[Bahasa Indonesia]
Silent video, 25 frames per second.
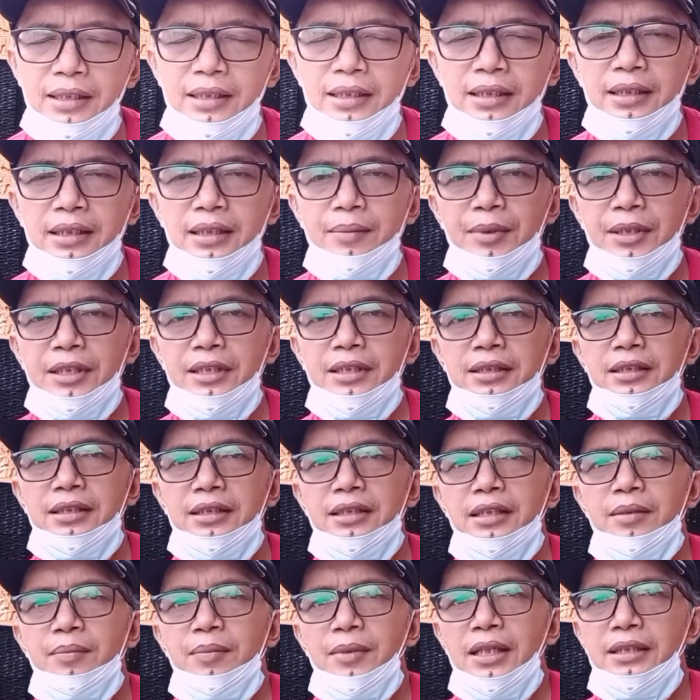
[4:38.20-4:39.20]
tapi di
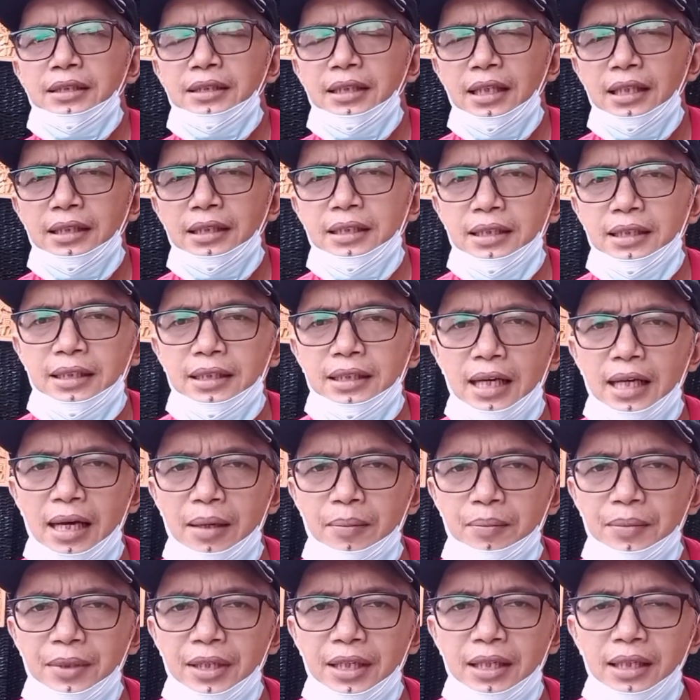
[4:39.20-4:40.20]
sini pelajaran yang kita
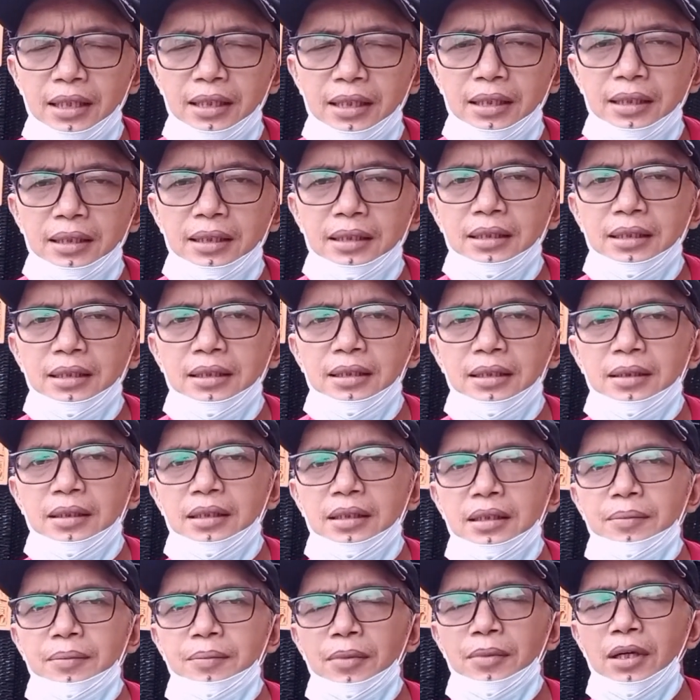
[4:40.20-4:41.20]
ambil
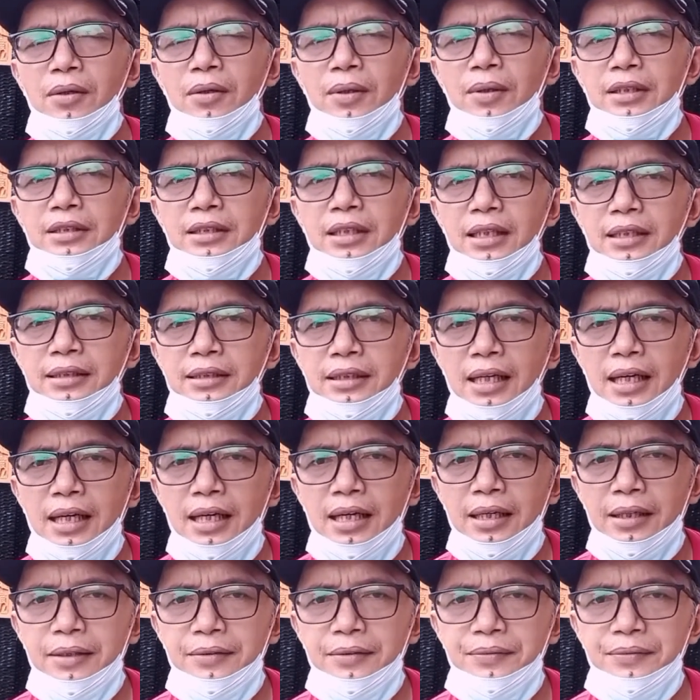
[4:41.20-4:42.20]
eh,
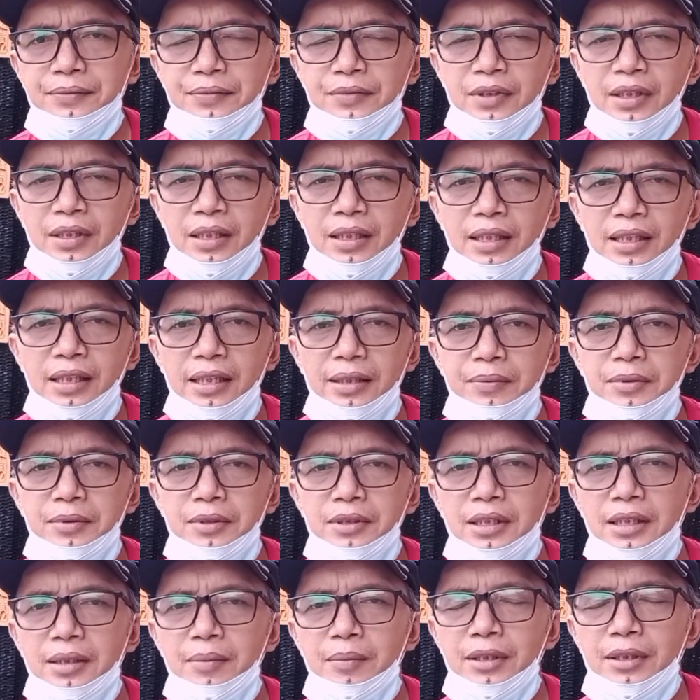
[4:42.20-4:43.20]
bahwasanya live
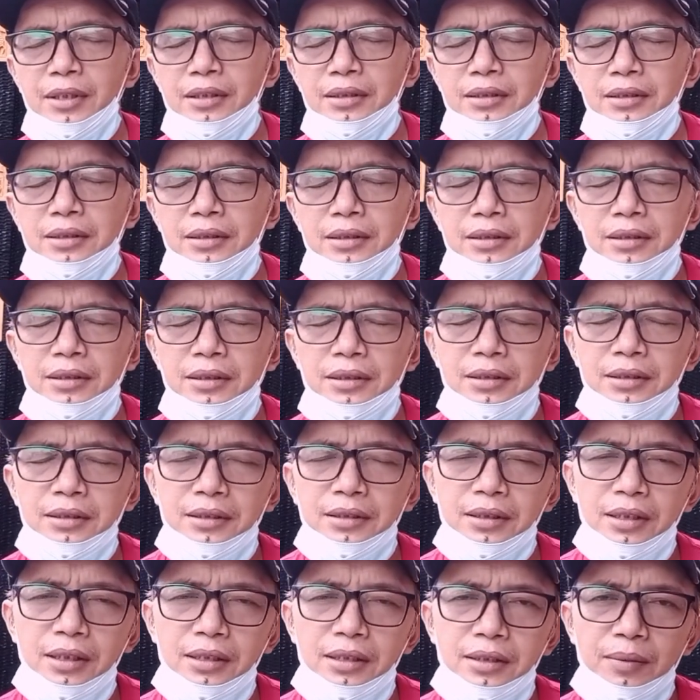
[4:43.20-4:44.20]
streaming
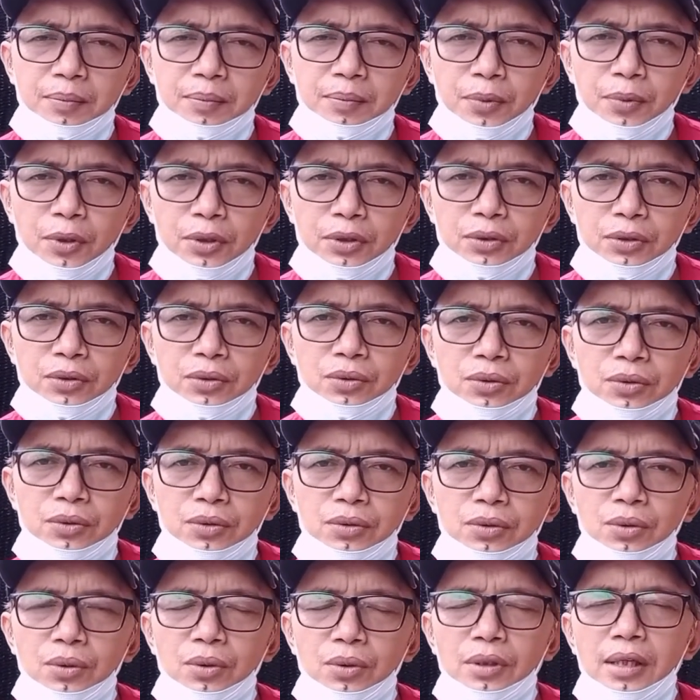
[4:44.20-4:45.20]
tersebut
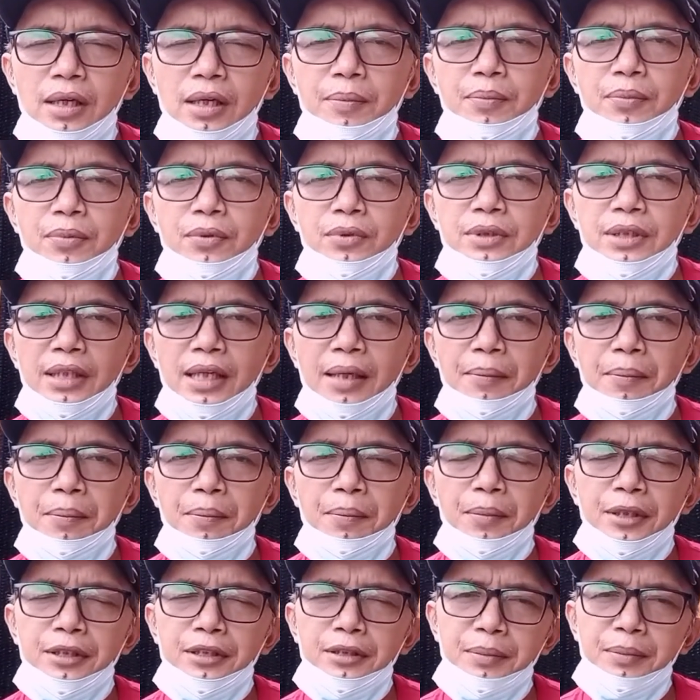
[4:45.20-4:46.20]
juga punya
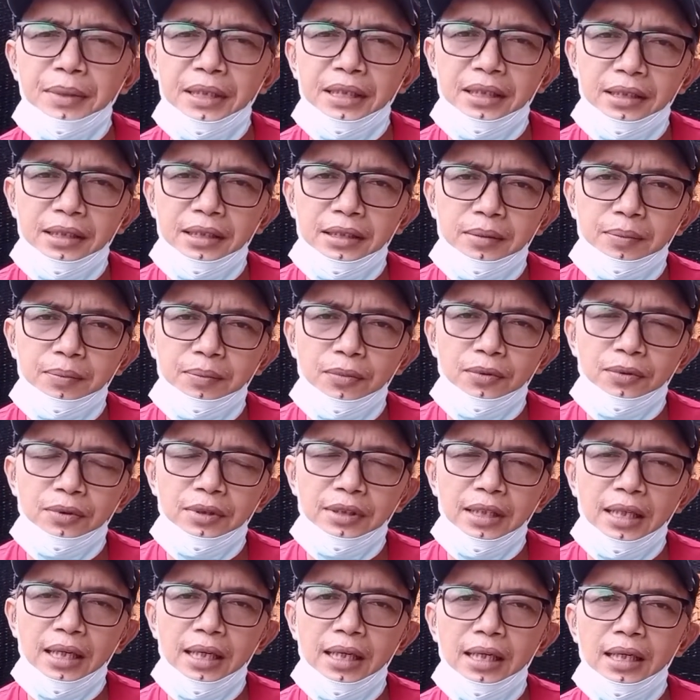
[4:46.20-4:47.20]
plus minus,
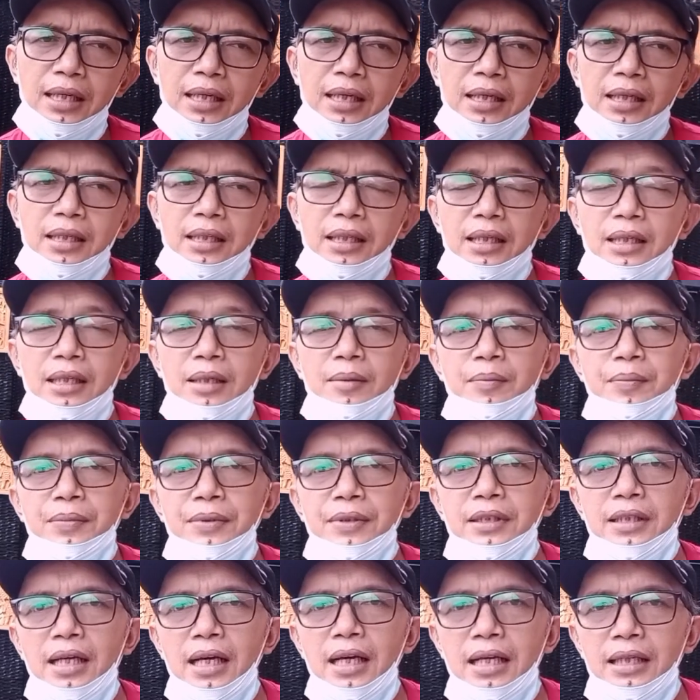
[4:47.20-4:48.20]
punya
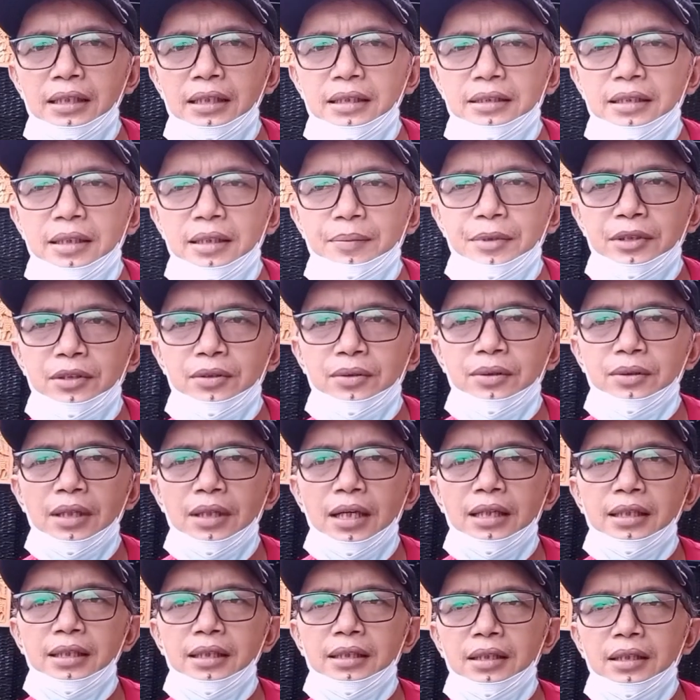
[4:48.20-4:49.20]
kelebihan tapi
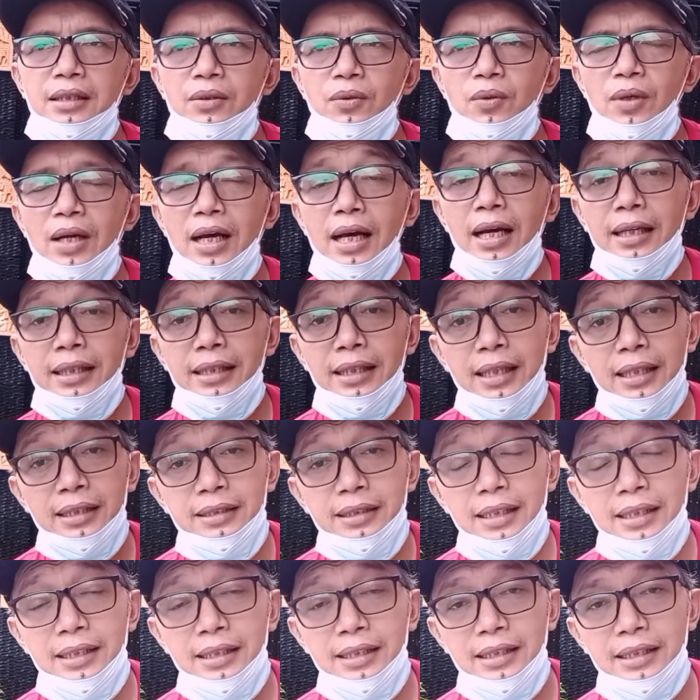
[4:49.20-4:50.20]
juga ada kekurangannya.
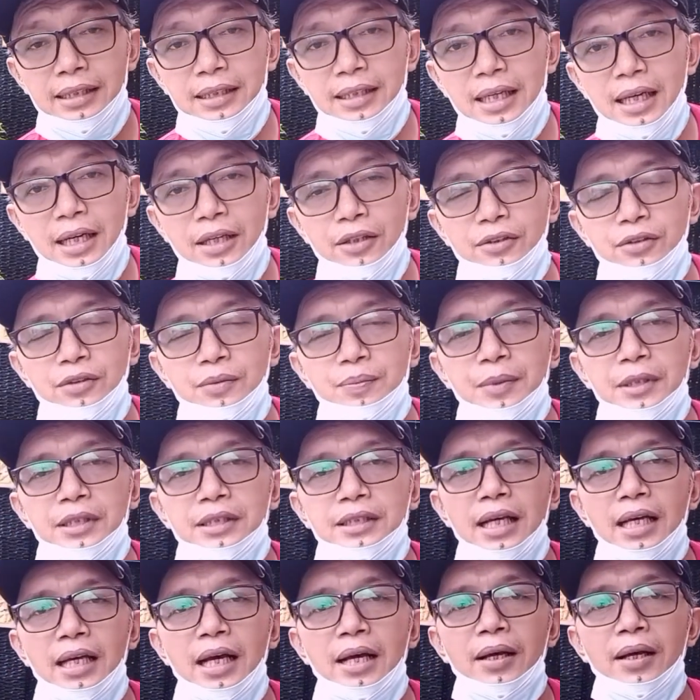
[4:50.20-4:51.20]
Jadi kita harus
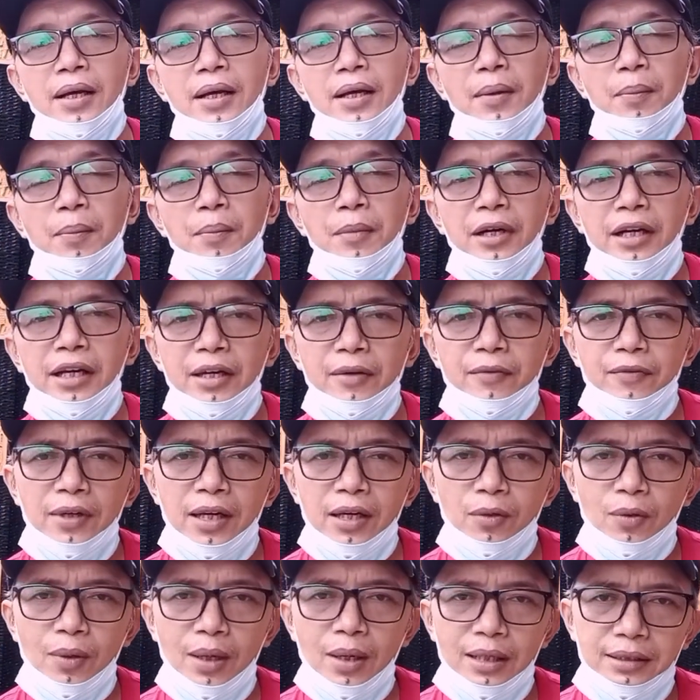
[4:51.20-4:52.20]
bisa
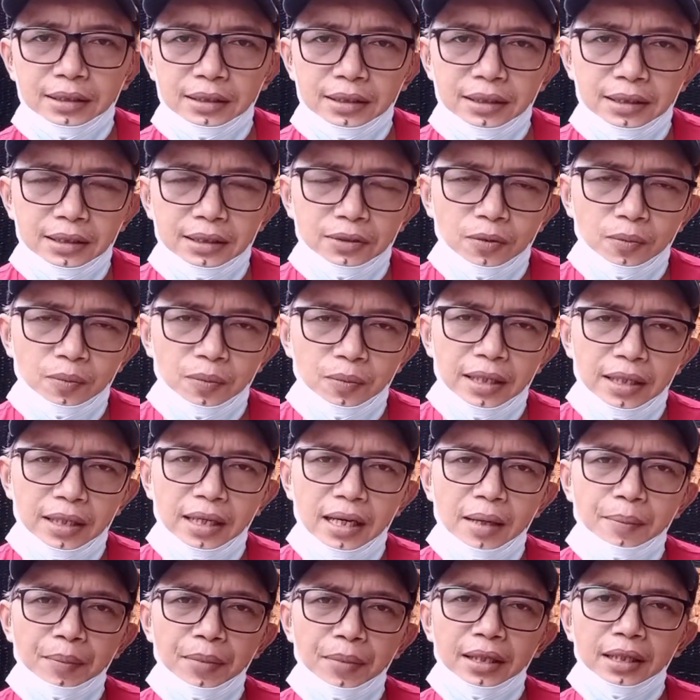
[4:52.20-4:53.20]
mengevaluasi
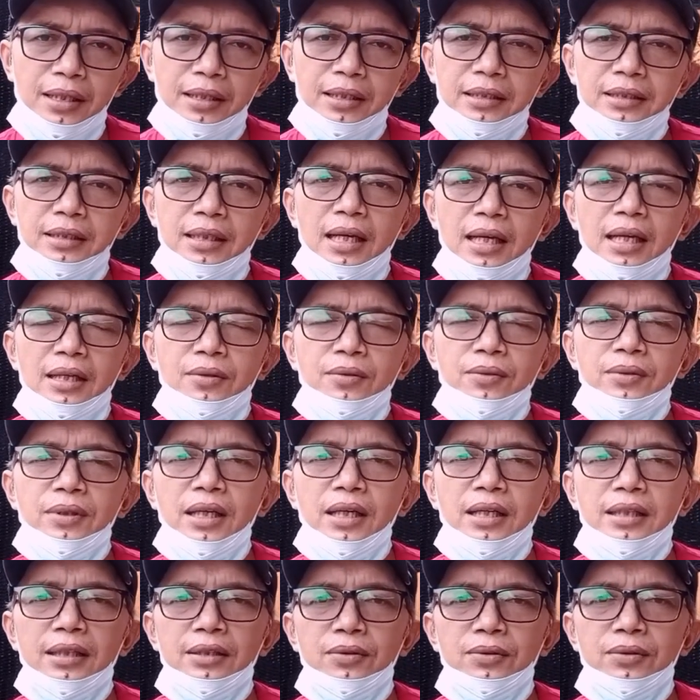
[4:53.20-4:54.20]
supaya apa yang kita
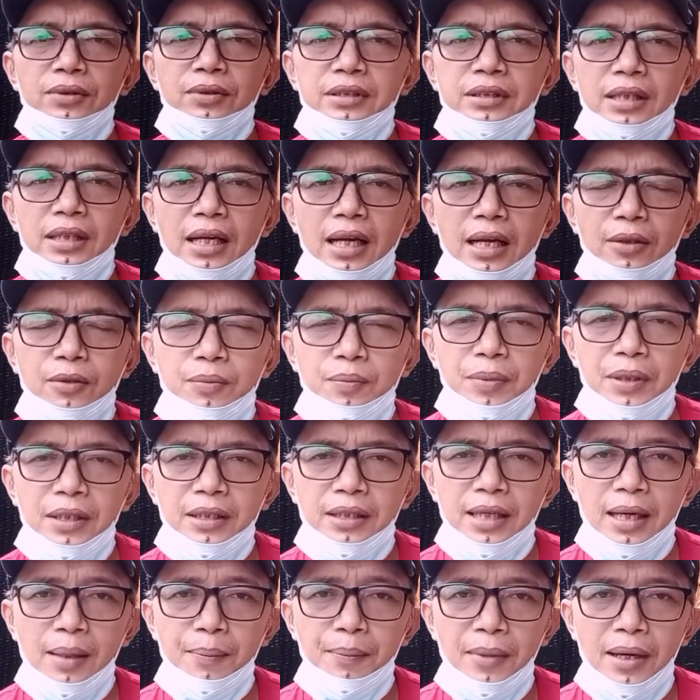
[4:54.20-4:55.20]
lakukan itu selalu
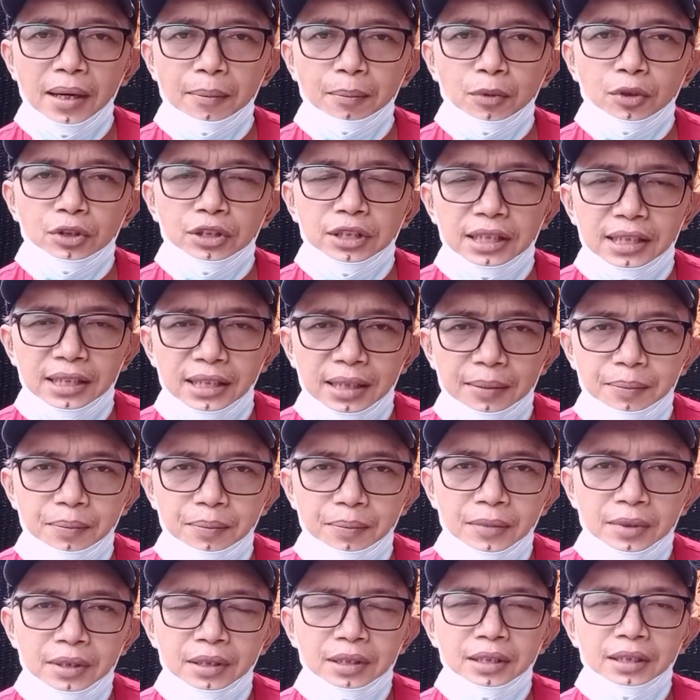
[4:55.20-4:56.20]
berdampak positif
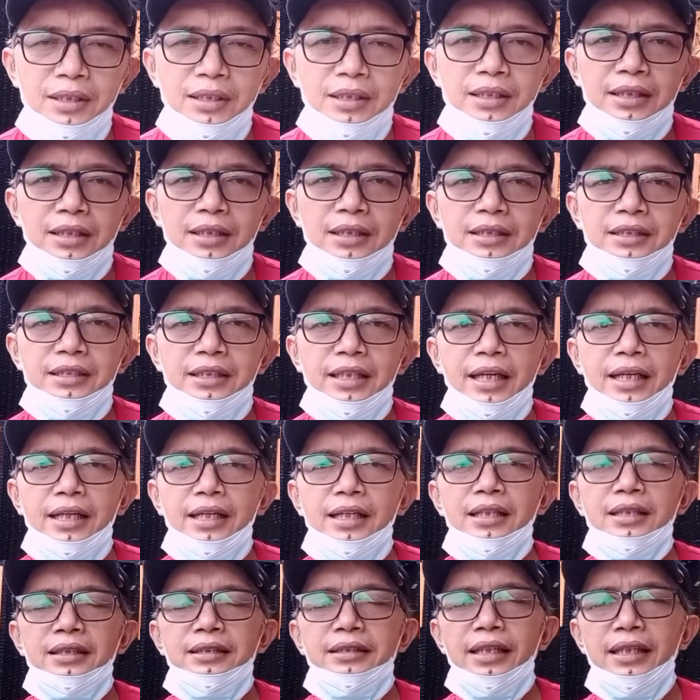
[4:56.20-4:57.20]
di
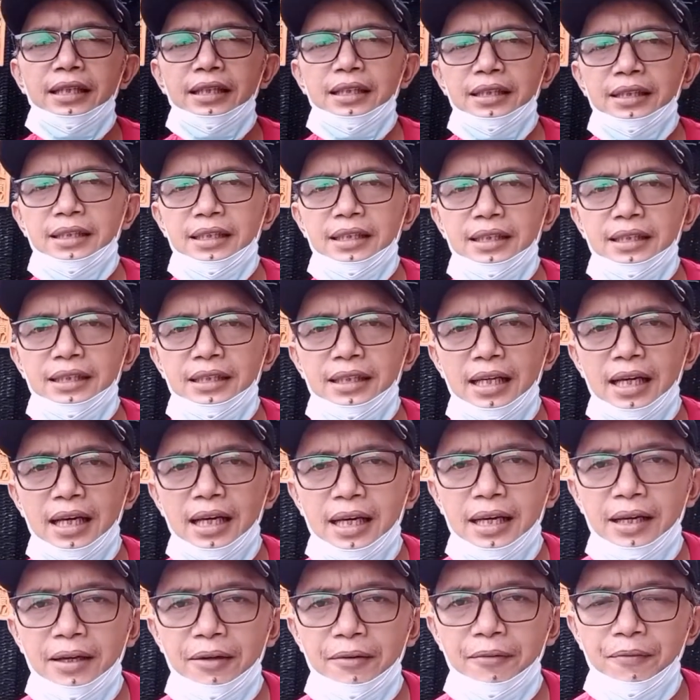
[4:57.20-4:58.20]
channel-channel
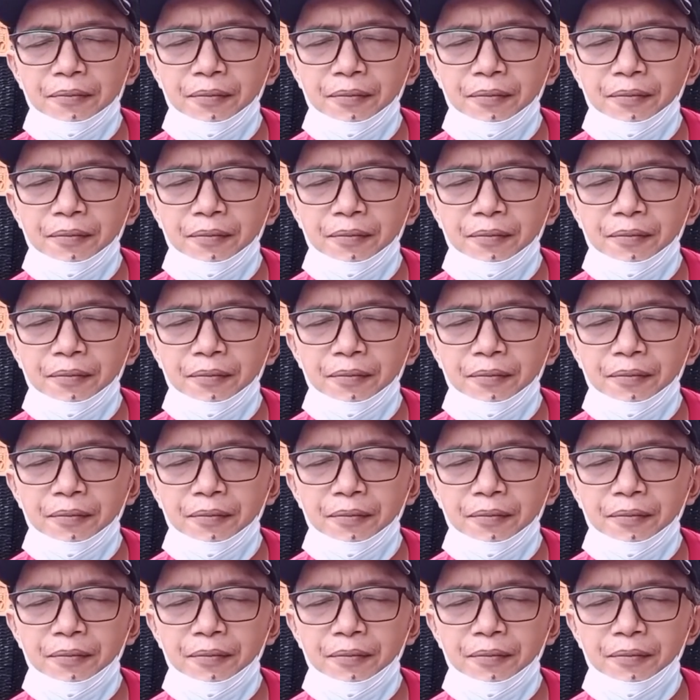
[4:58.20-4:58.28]
kita.